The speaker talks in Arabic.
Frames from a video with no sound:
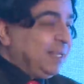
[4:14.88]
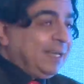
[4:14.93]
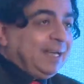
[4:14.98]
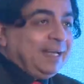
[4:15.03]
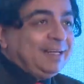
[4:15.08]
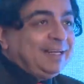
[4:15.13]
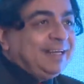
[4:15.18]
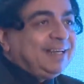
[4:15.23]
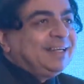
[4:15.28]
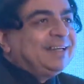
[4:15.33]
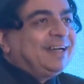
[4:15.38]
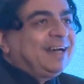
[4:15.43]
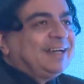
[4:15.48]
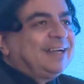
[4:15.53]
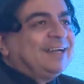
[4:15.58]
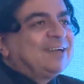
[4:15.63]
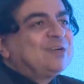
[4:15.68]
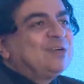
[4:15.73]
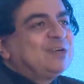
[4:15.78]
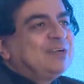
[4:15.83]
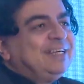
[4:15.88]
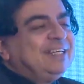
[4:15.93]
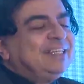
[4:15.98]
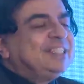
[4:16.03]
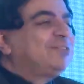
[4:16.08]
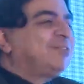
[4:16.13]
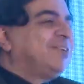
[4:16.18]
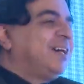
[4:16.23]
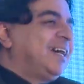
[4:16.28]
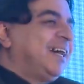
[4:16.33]
يعني احنا على
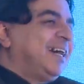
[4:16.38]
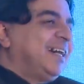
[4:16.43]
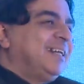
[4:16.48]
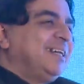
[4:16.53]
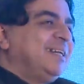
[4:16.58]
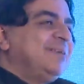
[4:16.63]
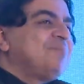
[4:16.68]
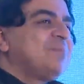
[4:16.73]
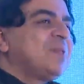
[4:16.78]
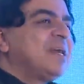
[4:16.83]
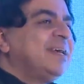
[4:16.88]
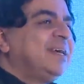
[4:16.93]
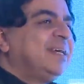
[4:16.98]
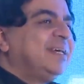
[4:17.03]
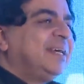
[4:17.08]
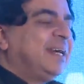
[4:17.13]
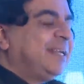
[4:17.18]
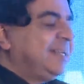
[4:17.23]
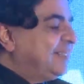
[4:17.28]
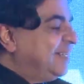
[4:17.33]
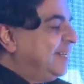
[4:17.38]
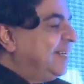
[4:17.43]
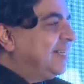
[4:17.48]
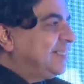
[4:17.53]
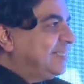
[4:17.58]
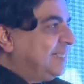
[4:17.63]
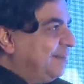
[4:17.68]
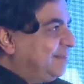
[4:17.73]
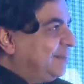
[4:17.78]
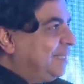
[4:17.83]
الكورنيش فيعني يا ريت
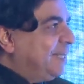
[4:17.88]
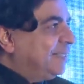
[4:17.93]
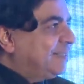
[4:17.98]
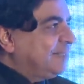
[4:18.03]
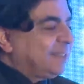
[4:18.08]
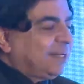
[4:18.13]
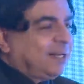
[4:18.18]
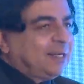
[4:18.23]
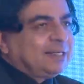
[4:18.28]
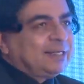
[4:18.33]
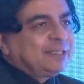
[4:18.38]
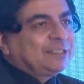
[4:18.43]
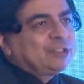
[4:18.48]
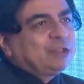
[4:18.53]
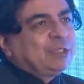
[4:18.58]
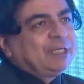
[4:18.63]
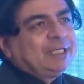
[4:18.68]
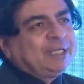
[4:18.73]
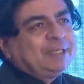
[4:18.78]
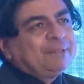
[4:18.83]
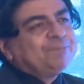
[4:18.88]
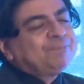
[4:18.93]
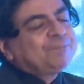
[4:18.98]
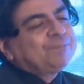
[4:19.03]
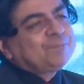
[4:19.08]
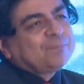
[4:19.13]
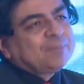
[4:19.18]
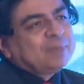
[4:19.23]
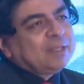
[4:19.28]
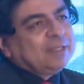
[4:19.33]
الناس تبدا تتحرك شويه
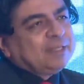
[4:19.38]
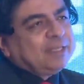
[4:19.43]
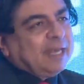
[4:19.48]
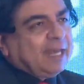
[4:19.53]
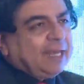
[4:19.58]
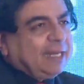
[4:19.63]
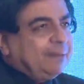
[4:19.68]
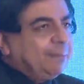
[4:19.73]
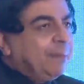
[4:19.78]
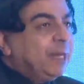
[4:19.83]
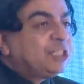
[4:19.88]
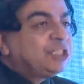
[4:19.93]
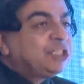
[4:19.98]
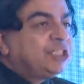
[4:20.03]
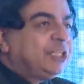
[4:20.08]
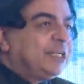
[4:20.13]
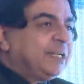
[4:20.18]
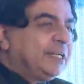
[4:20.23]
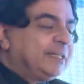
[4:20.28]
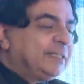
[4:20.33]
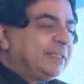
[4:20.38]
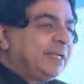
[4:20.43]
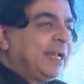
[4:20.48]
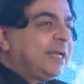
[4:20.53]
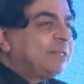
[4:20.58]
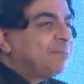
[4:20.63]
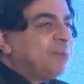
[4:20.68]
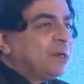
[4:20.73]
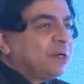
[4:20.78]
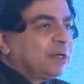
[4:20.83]
يعني مشي
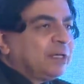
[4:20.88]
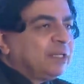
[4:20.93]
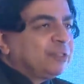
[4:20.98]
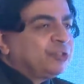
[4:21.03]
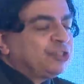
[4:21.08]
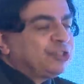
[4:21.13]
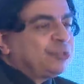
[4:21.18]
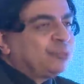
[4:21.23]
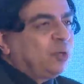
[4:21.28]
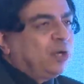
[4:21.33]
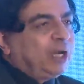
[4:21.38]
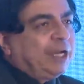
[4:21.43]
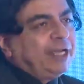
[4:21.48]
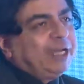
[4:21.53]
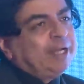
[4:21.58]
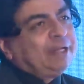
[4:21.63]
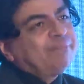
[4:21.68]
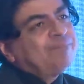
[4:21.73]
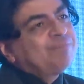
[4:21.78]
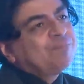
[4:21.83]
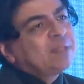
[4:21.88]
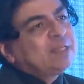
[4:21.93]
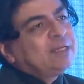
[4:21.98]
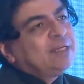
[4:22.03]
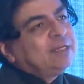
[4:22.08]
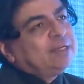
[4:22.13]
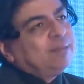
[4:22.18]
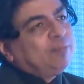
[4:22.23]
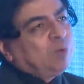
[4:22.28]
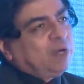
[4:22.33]
ثلاث مرات اسبوعيا
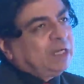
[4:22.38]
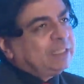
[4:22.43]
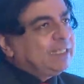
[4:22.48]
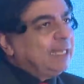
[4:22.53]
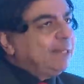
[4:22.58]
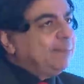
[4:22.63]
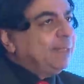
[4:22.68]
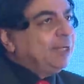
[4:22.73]
معدل